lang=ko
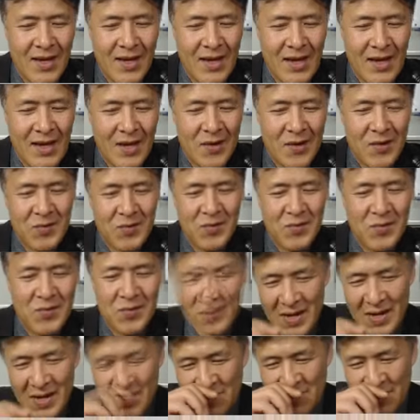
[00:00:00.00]
아유
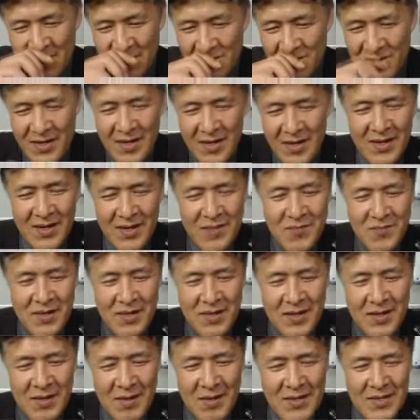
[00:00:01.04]
감사합니다
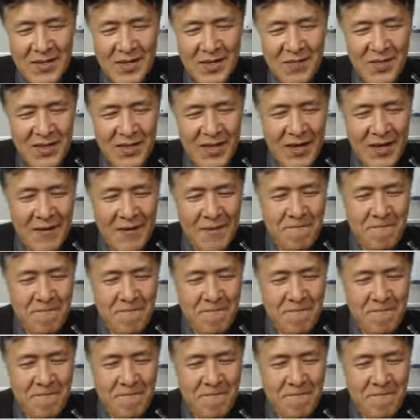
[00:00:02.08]
연합회님 감사합니다.